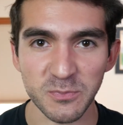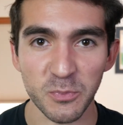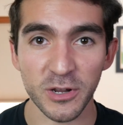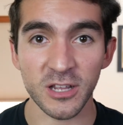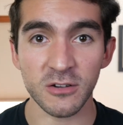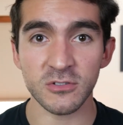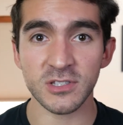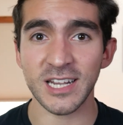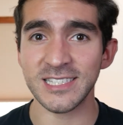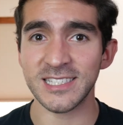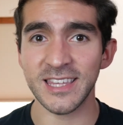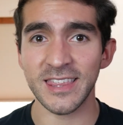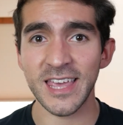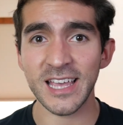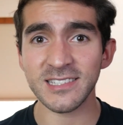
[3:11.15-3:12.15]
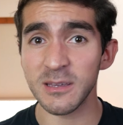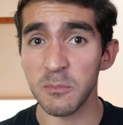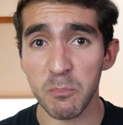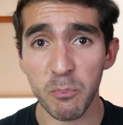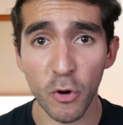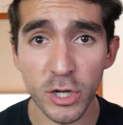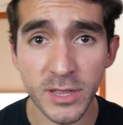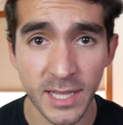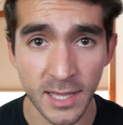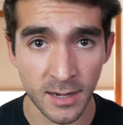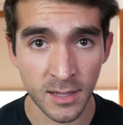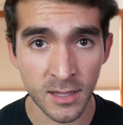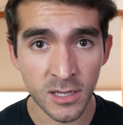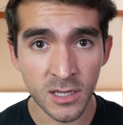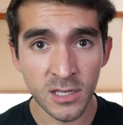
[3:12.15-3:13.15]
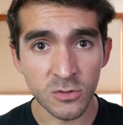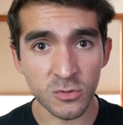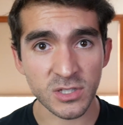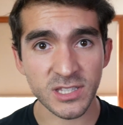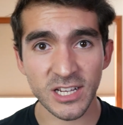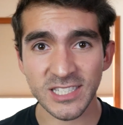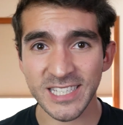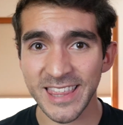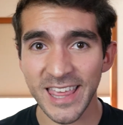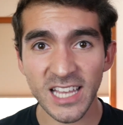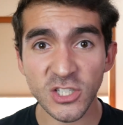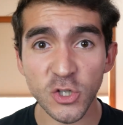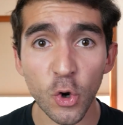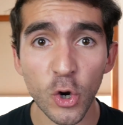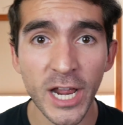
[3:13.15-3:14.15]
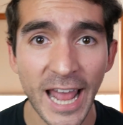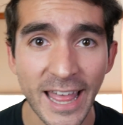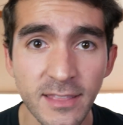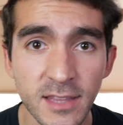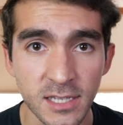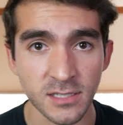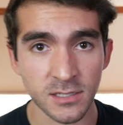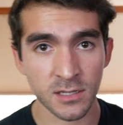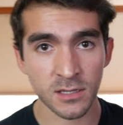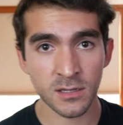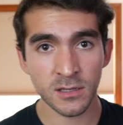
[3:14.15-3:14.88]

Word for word: porque nuestras ideas importan. Nuestras ideas son grandes.